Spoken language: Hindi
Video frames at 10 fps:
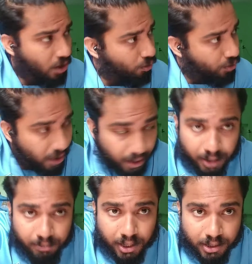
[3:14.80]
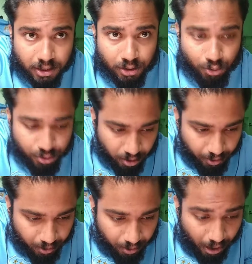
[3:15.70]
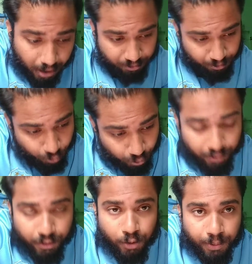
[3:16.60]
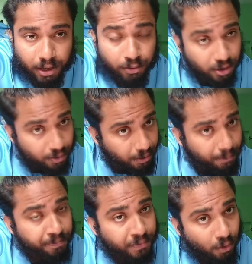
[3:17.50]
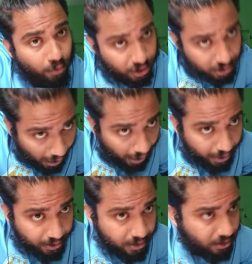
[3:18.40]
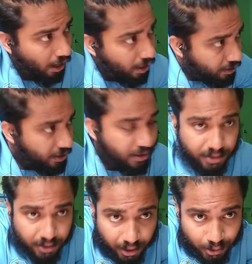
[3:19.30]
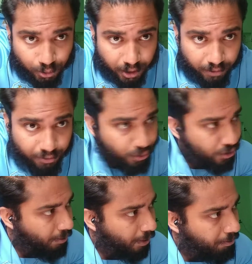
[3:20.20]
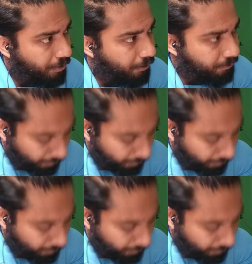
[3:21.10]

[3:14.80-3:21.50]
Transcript: वो जाके आप देख सकते हो उसके बारे में पूरा वीडियो बनाया उसके बाद में व्हाट इज़ आर्टिस्ट आर्टिस्ट क्या होते हैं फिर उसके बाद में